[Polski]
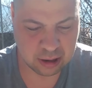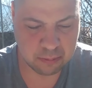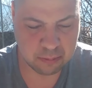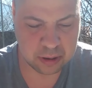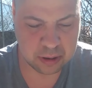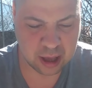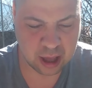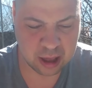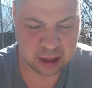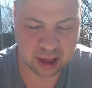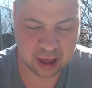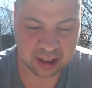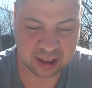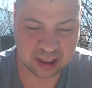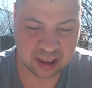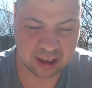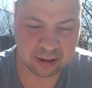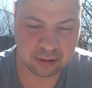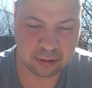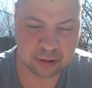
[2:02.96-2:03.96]
bije się
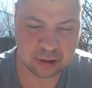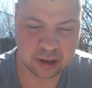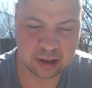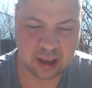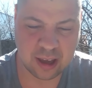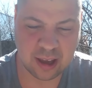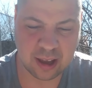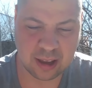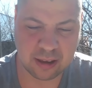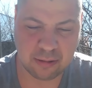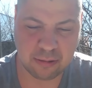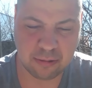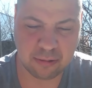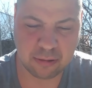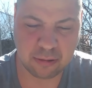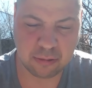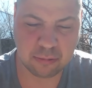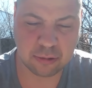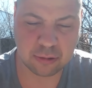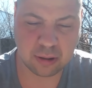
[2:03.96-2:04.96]
tych, którzy nie jedzą
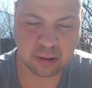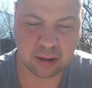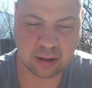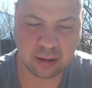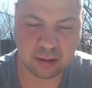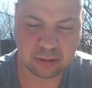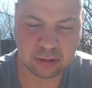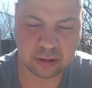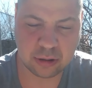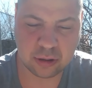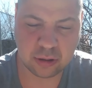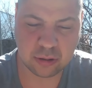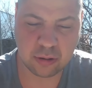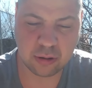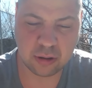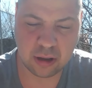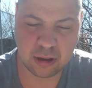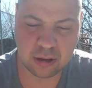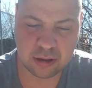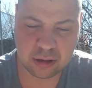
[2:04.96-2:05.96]
tłuszczu
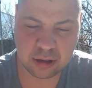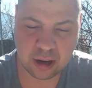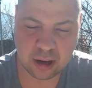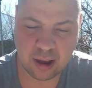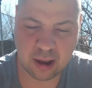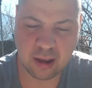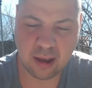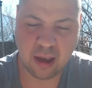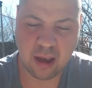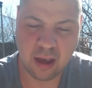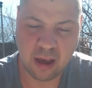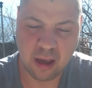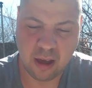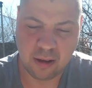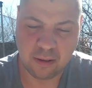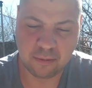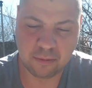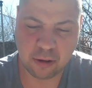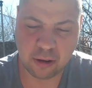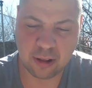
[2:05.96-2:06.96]
i że
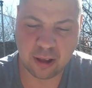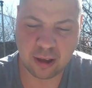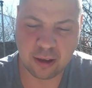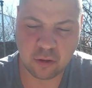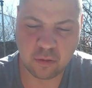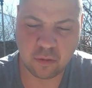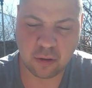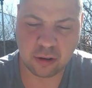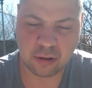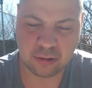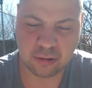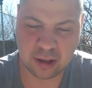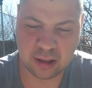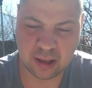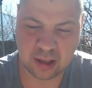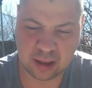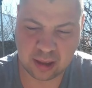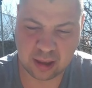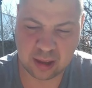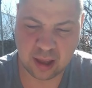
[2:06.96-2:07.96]
wolę już w ogóle
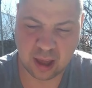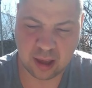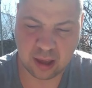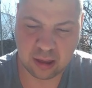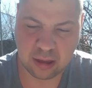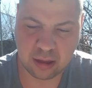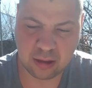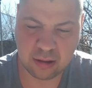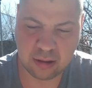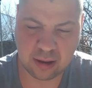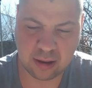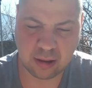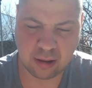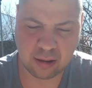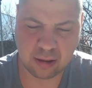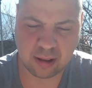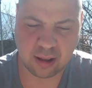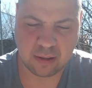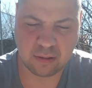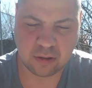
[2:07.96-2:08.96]
nic nie jeść, i nie
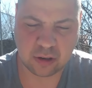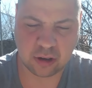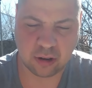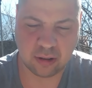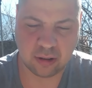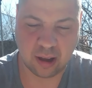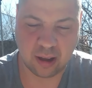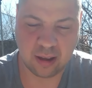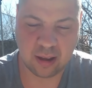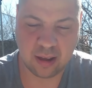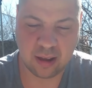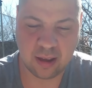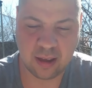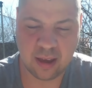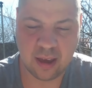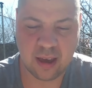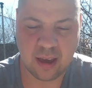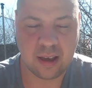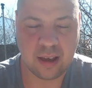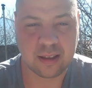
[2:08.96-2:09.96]
zostać w szkole.
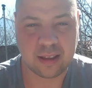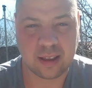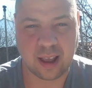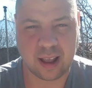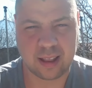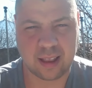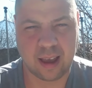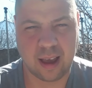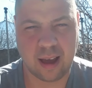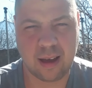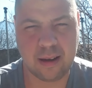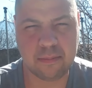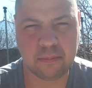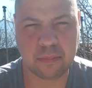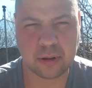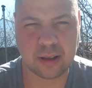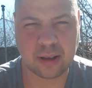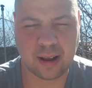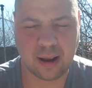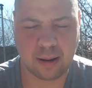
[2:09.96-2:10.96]
Tata
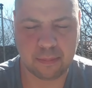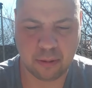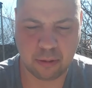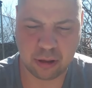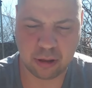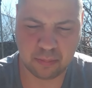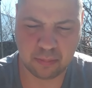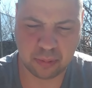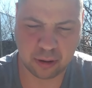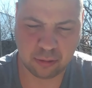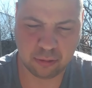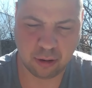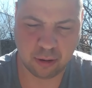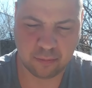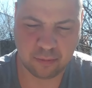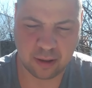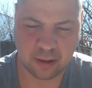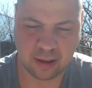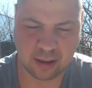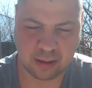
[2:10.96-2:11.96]
podrapał się po
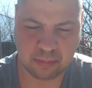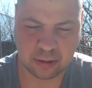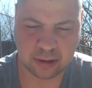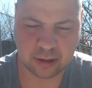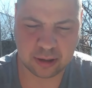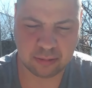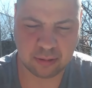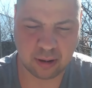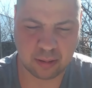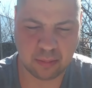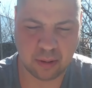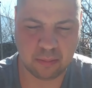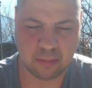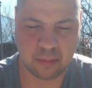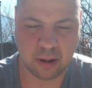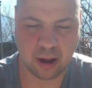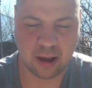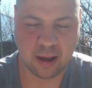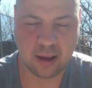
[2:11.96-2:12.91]
głowie i spojrzał na mamę.